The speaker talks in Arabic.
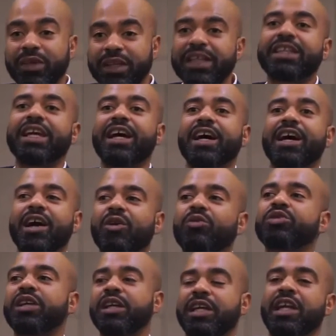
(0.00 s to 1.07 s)
بديت
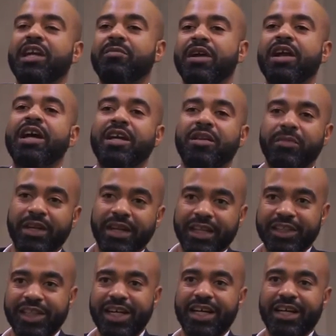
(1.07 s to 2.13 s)
اوصل الى مراحل من
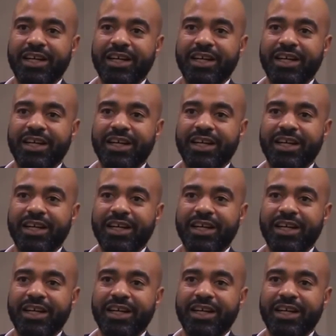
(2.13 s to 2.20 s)
النجاح.